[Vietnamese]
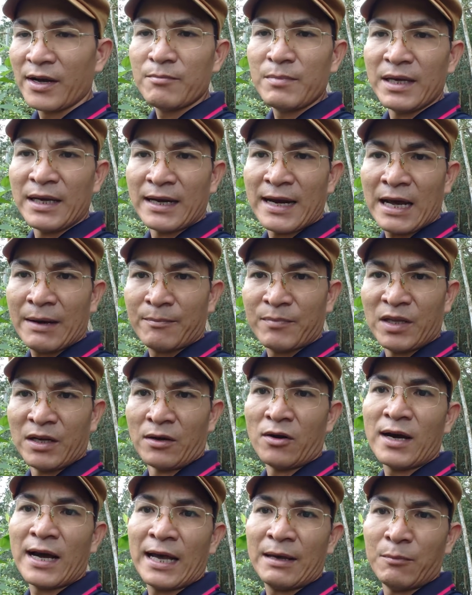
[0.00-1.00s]
riêng ở miền Nam
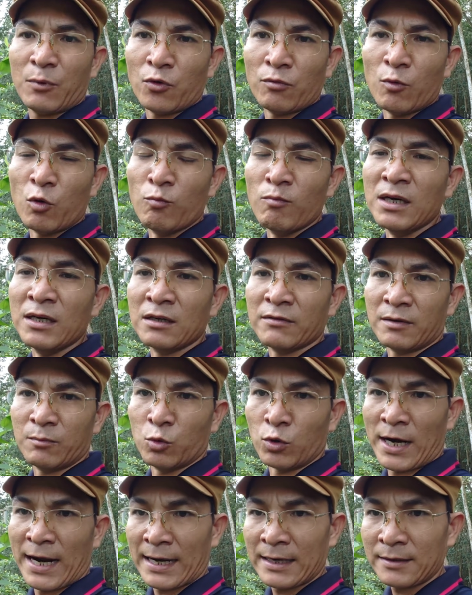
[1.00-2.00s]
thì có hai mùa mùa mưa
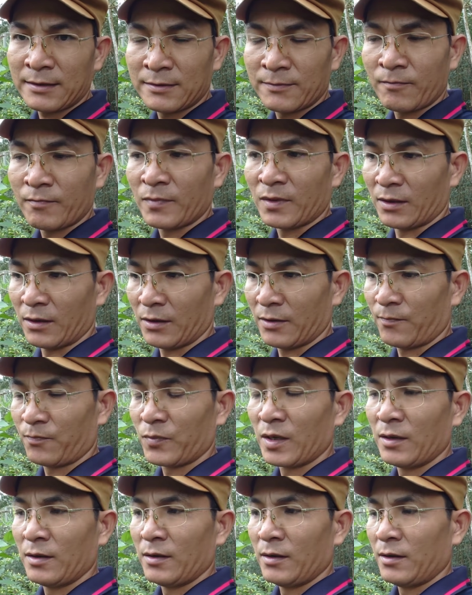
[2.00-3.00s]
và mùa nắng đó
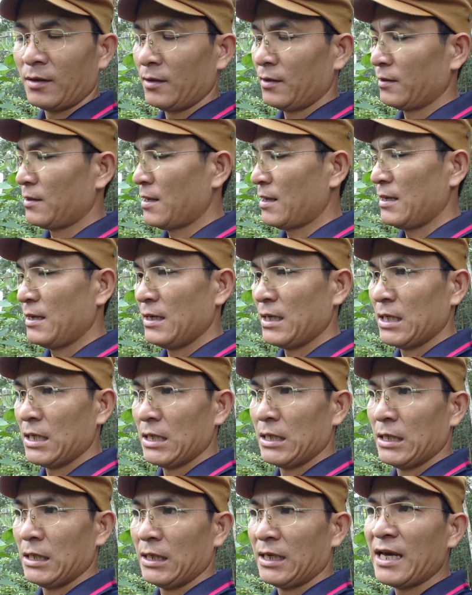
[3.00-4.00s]

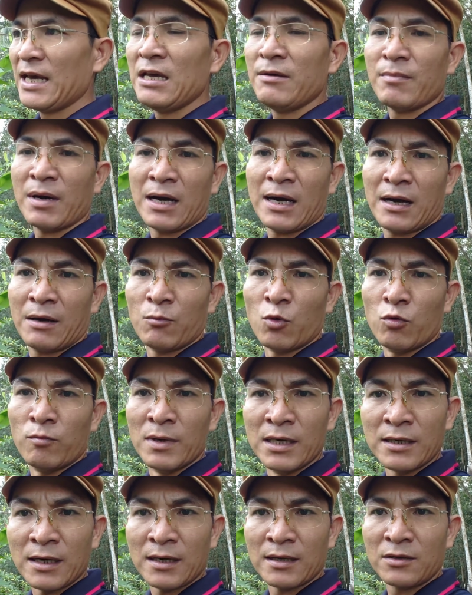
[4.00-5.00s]
thì khi mà
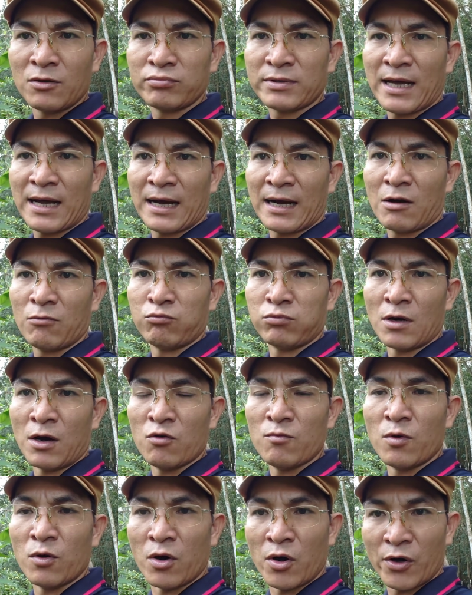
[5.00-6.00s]
mùa mưa chúng ta không
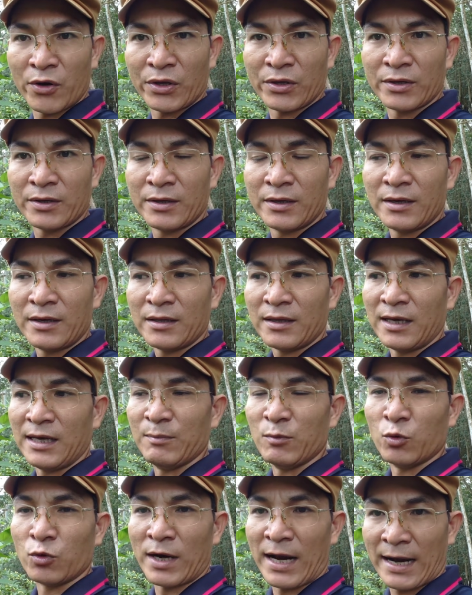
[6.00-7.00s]
đổ mồ hôi
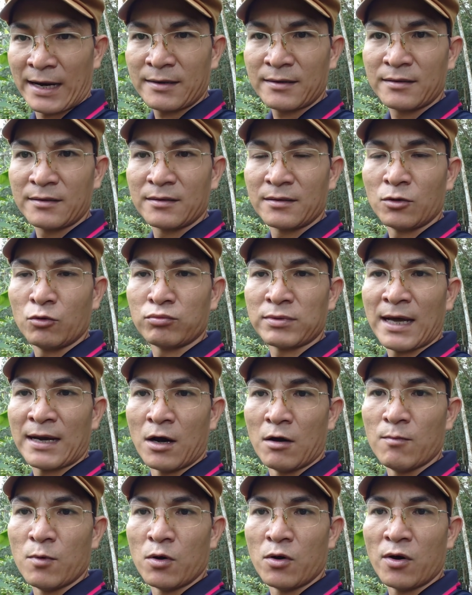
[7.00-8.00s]
thì mùa nắng chúng
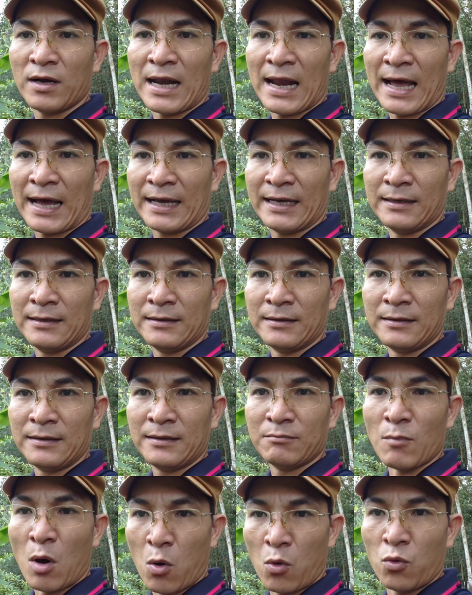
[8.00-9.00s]
ta đổ mồ hôi lại
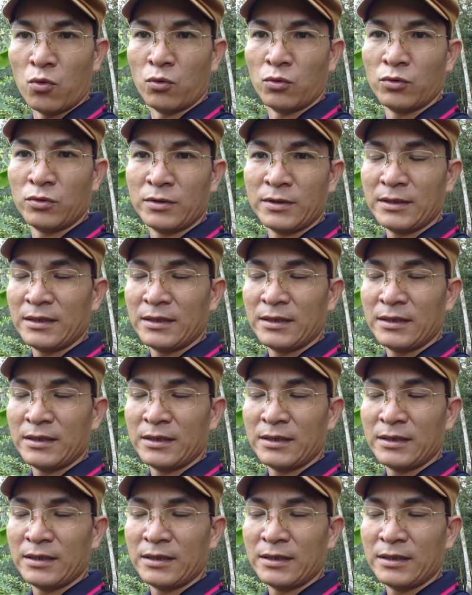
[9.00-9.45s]
bù